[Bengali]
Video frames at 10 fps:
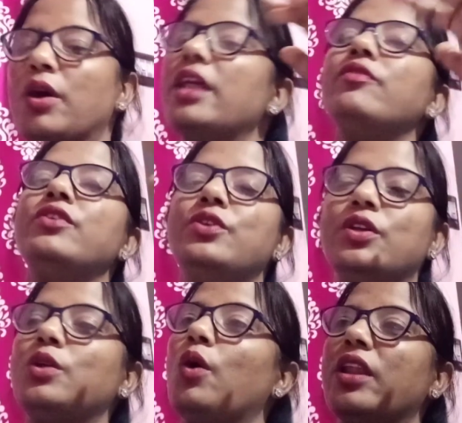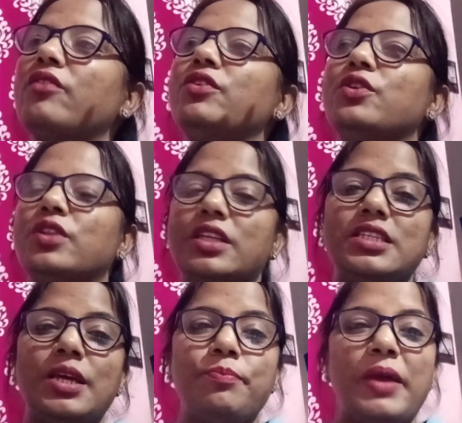অনেক ভিডিওতে অনেক ভিডিওতে
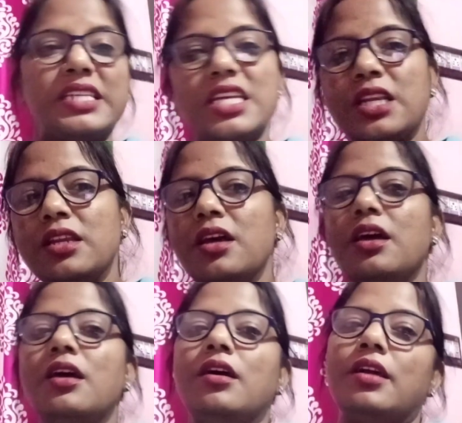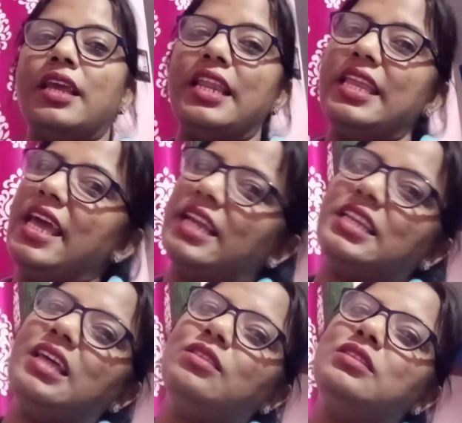যে প্যাশানকে নিয়ে
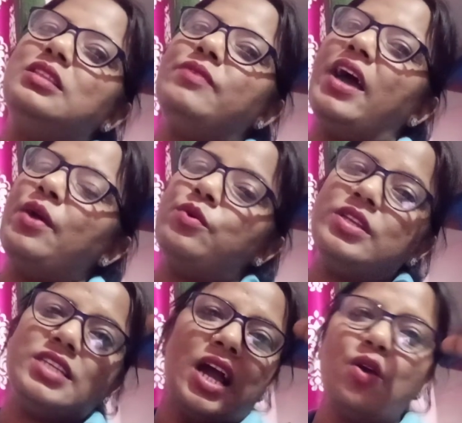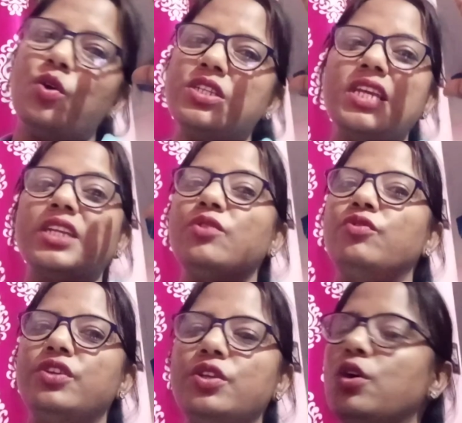একটা দিদিভাই উনি যা করছে একটা
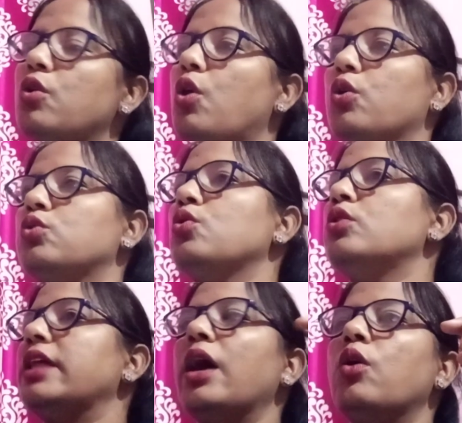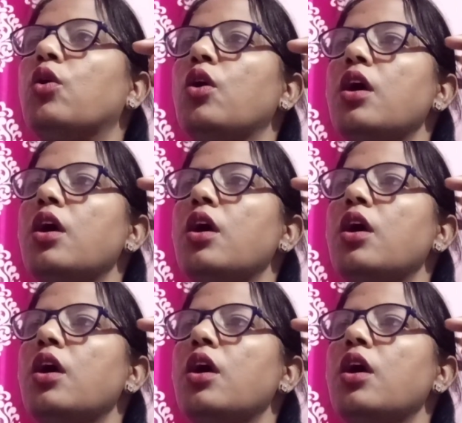ভিডিও করো তো দেখো